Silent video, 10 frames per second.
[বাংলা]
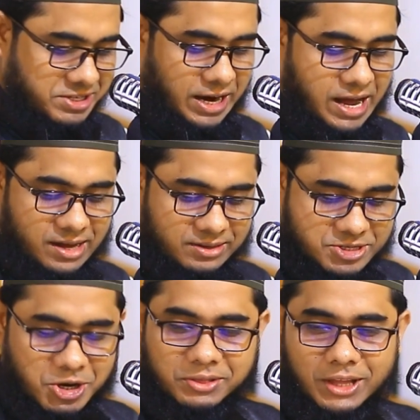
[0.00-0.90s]
বেচারা
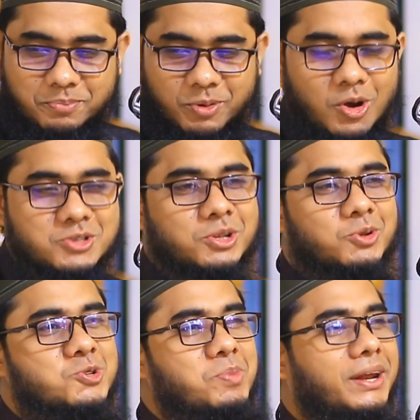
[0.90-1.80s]
সন্ধ্যার পর
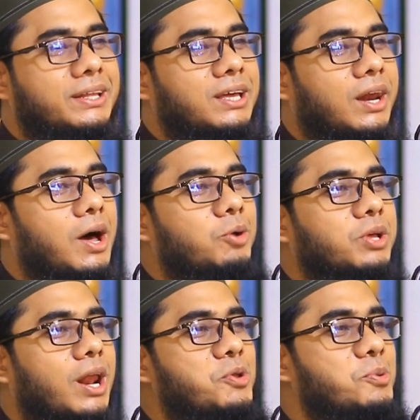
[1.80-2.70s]
হজরত উসমান নদী আল্লাহ
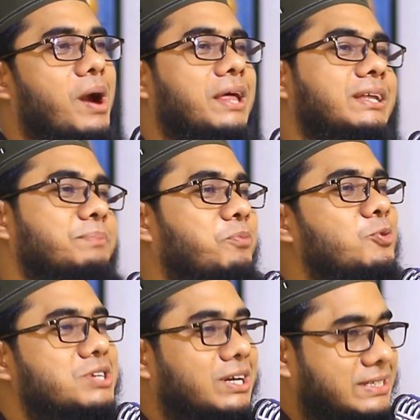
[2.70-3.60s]
তালুর বাড়িতে
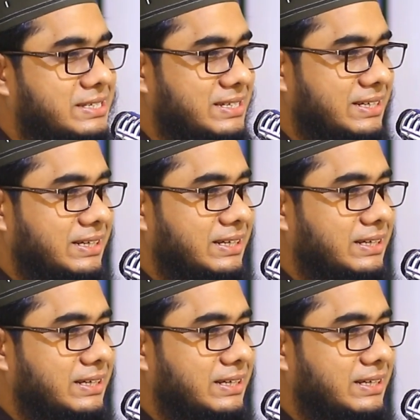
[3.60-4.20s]
পৌঁছে গেছে